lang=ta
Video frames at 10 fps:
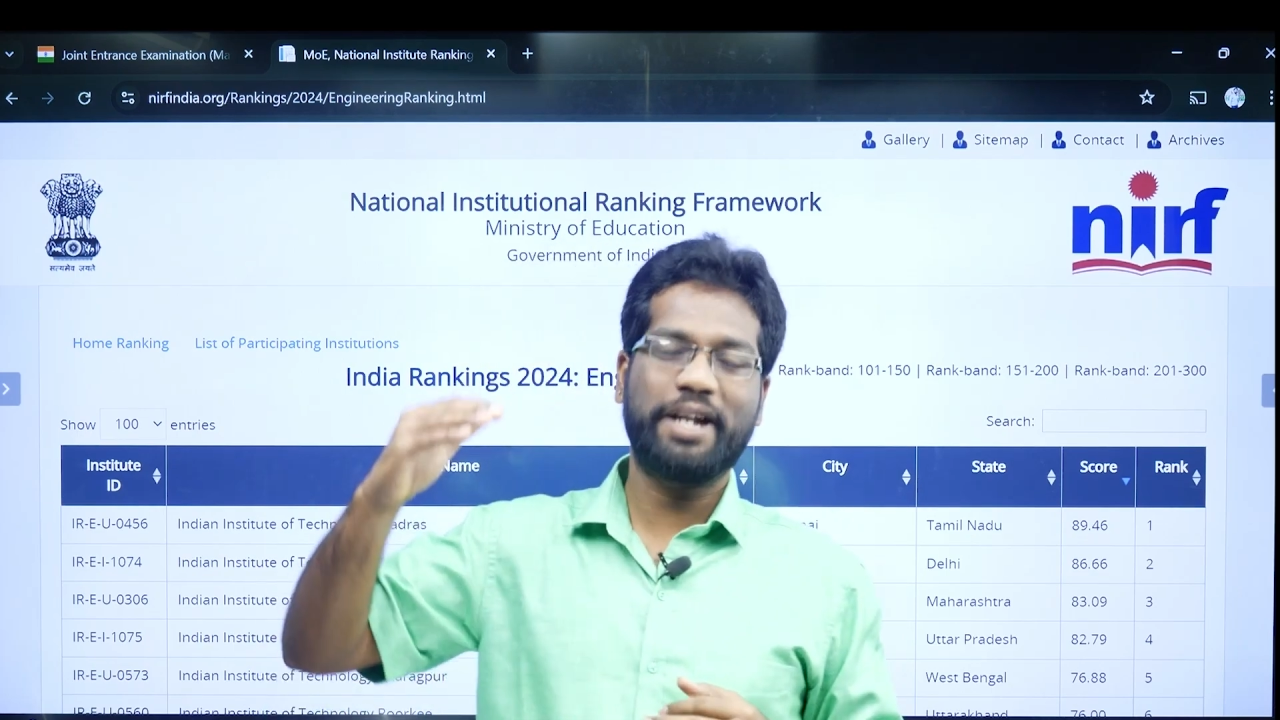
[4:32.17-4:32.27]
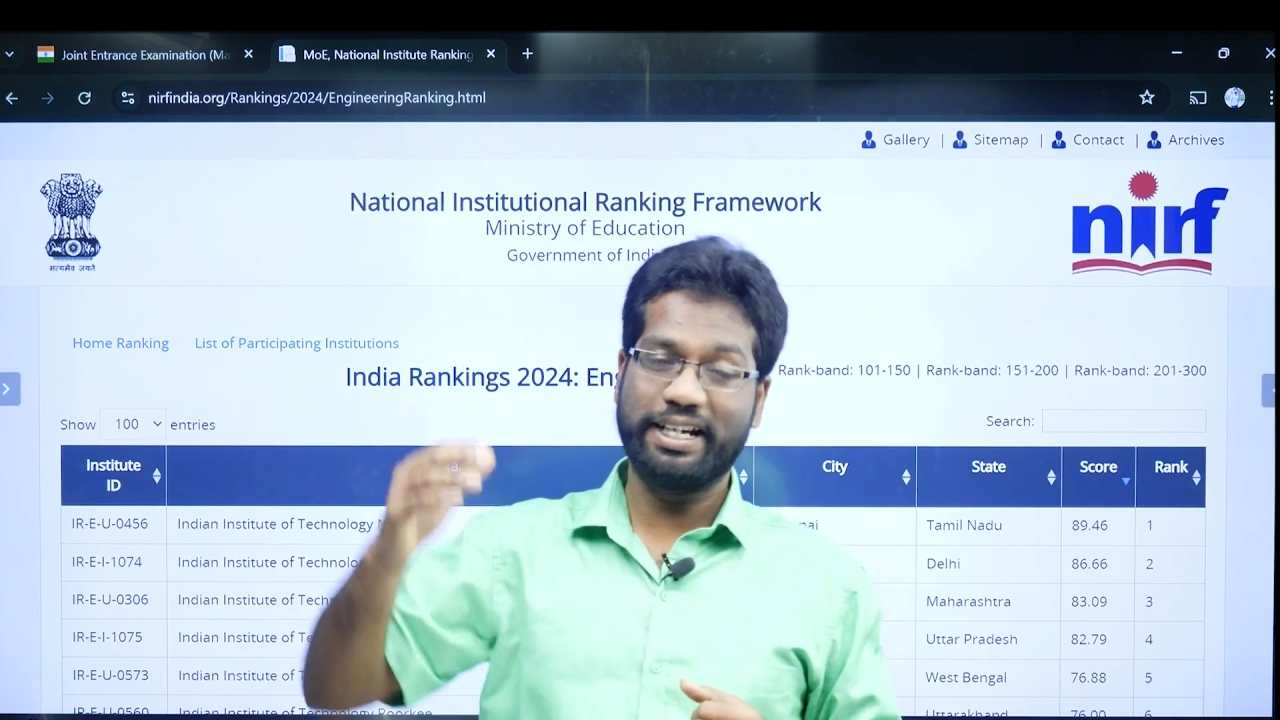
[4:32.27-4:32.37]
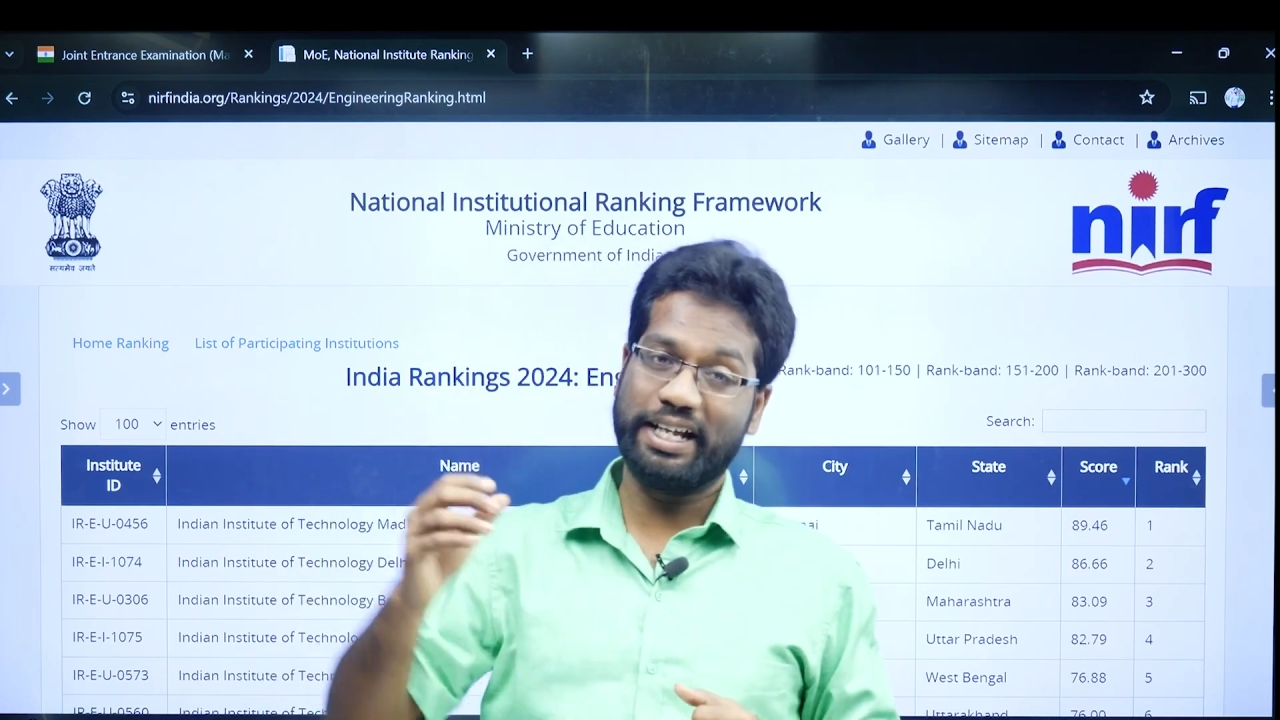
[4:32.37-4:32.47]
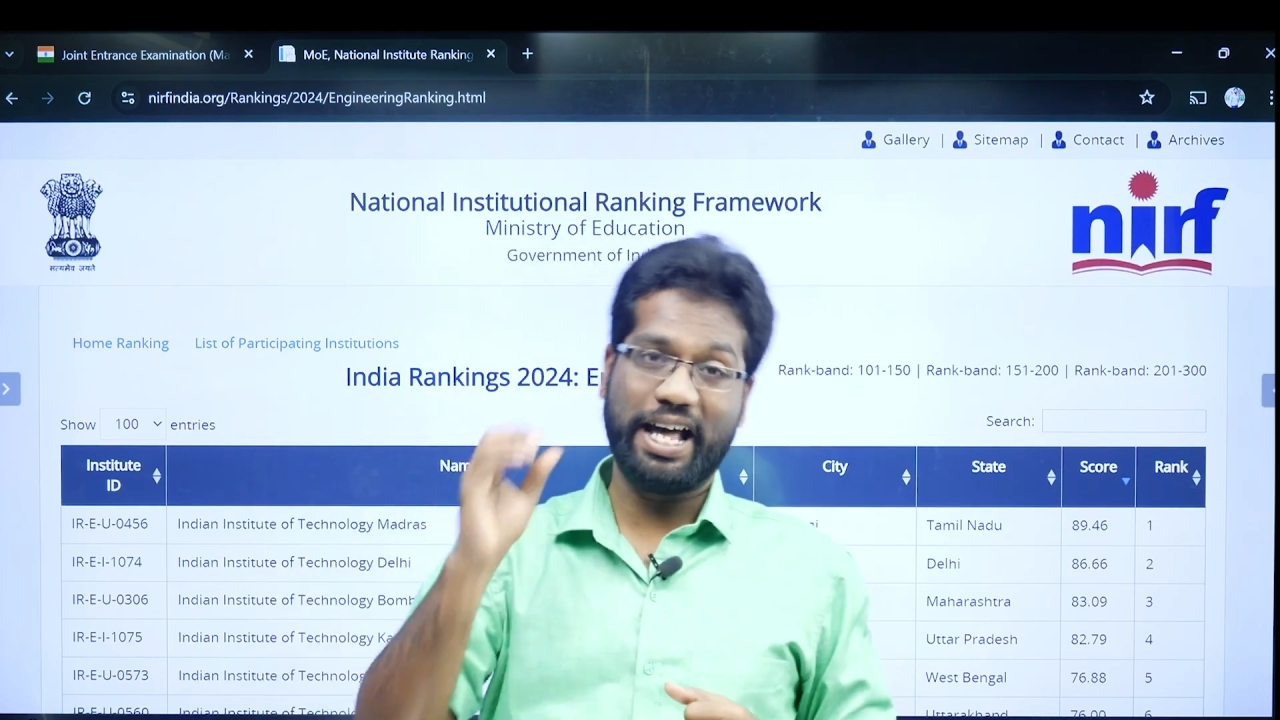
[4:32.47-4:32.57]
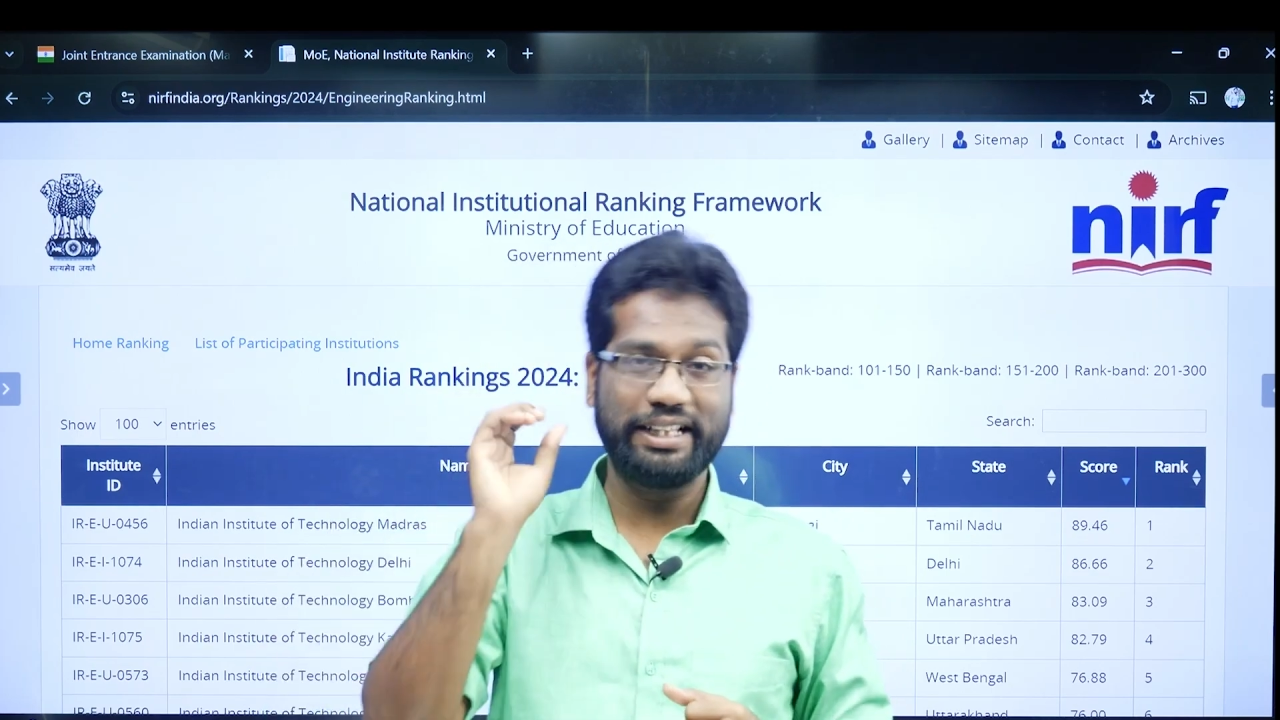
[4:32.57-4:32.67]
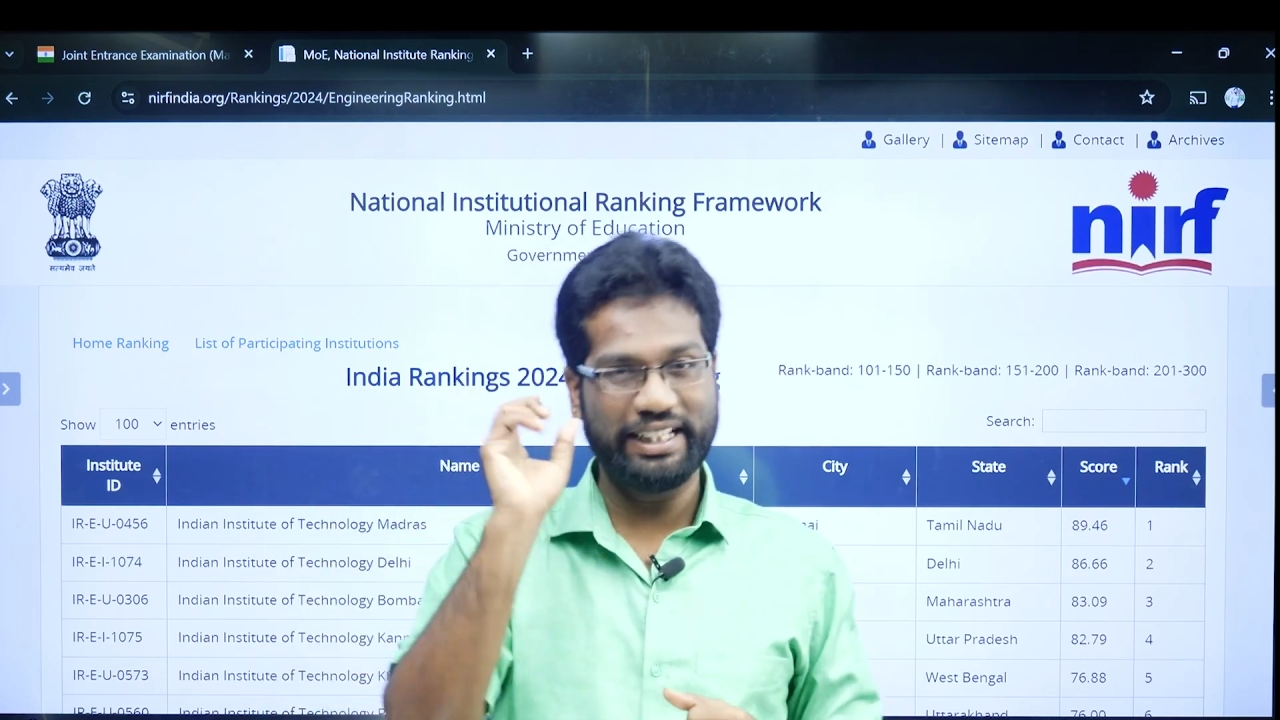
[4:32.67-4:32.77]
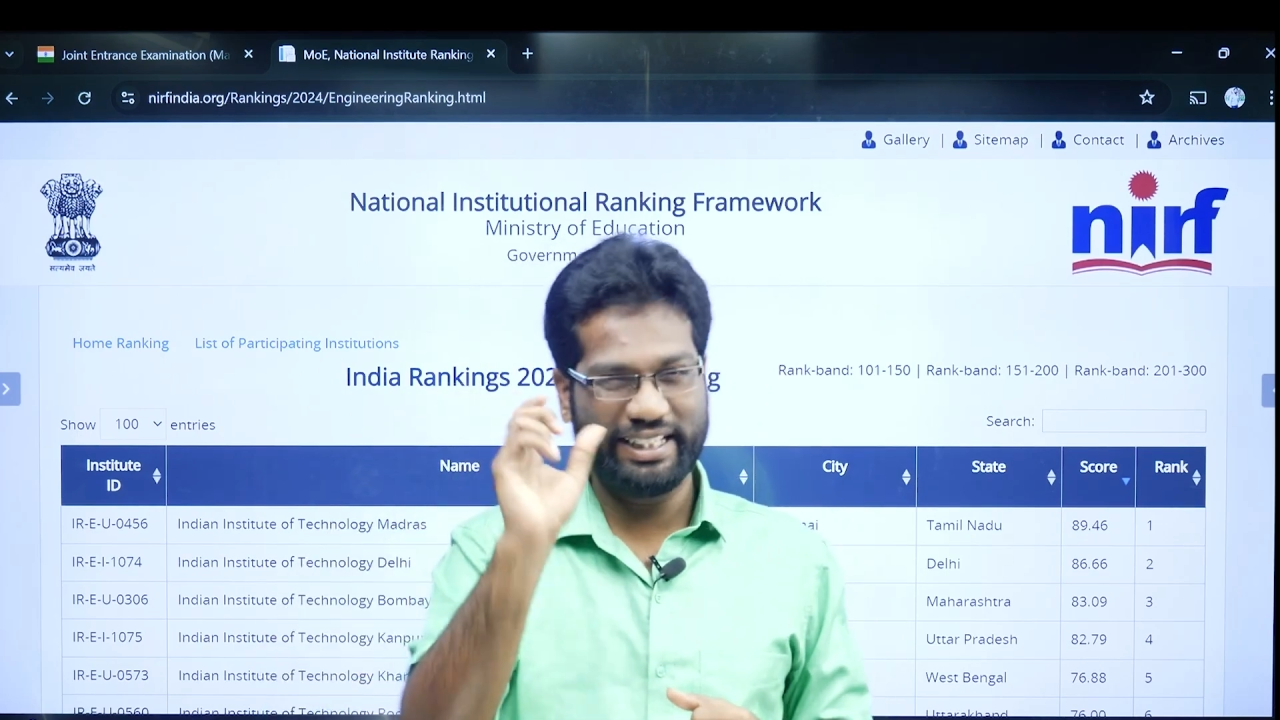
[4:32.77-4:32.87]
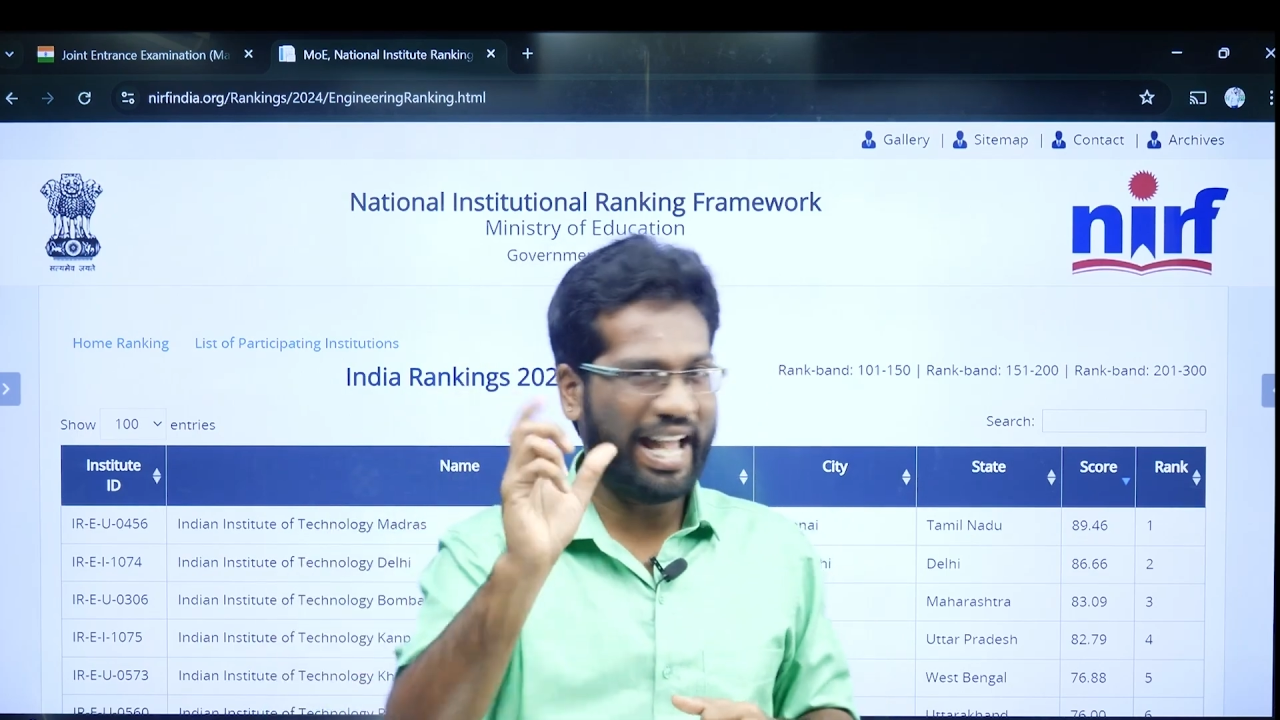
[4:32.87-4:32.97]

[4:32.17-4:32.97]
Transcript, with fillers: பிராண்ட் அந்த